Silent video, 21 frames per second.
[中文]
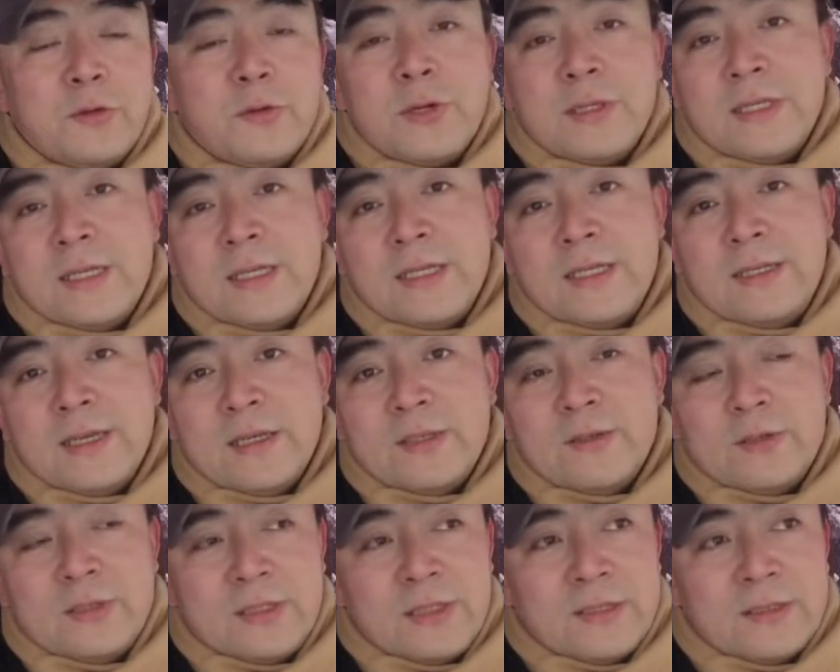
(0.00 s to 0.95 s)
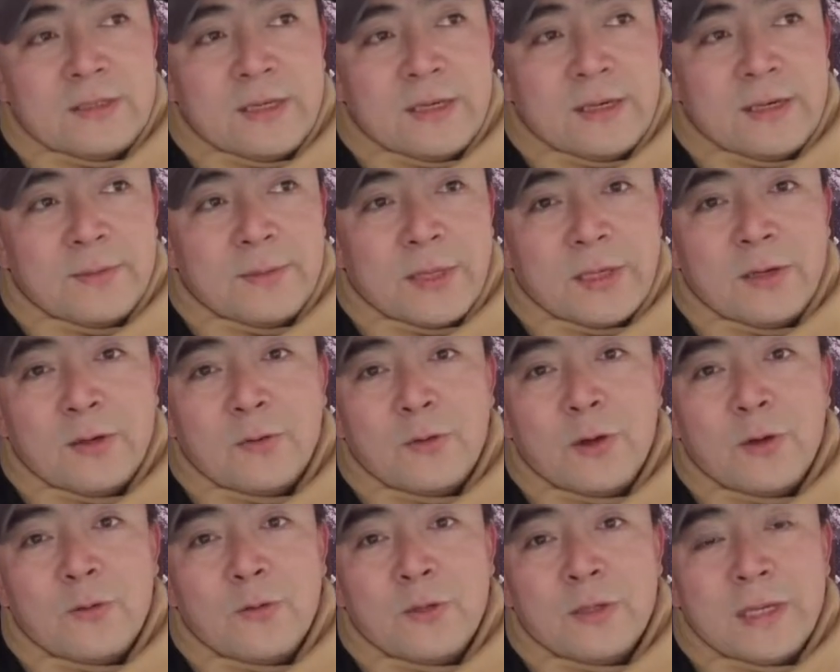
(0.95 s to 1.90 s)
关键的一点就是，现在马上
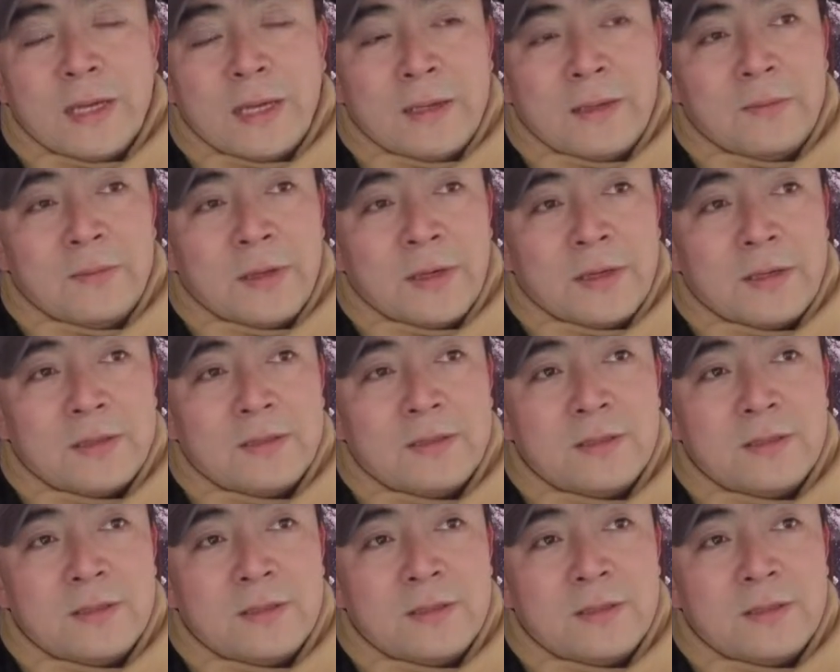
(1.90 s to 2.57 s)
快过年了嘛，